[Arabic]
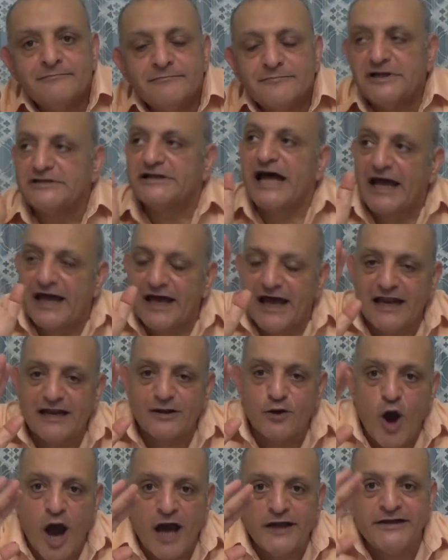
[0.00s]
تدخل
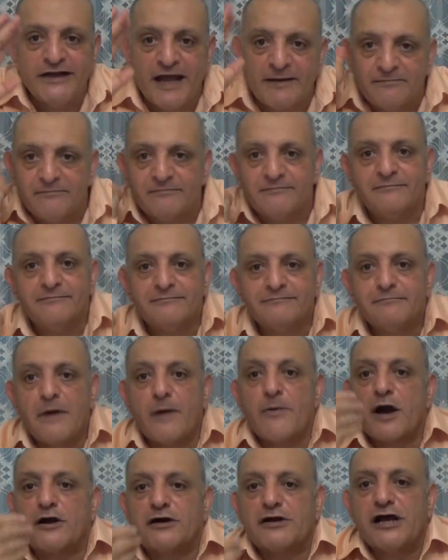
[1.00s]
جهنم ما
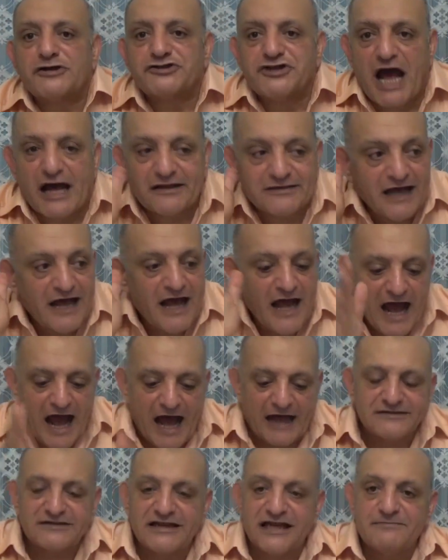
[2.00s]
بكرهش حد
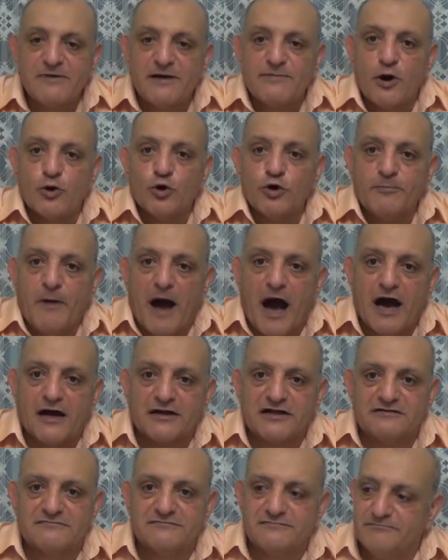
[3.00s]
حتى لما بقول
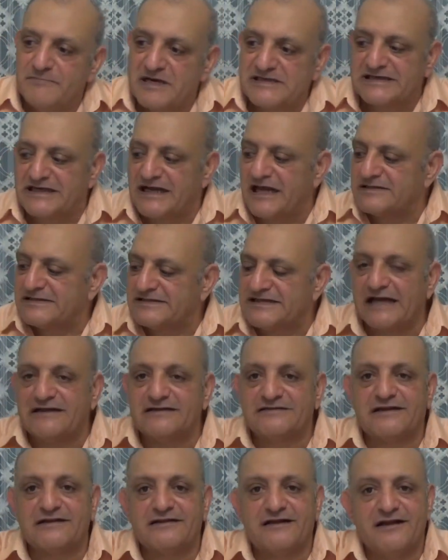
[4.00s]
بعارض مثلا
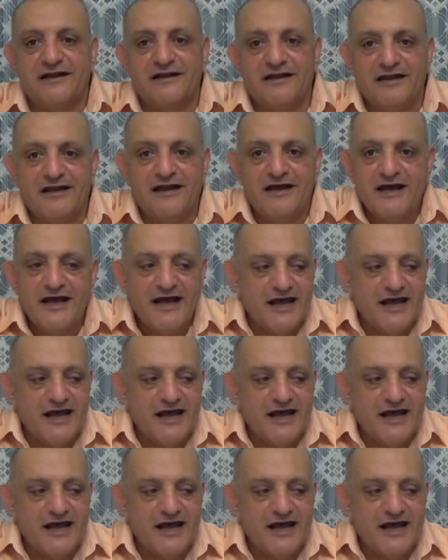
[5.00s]
سياده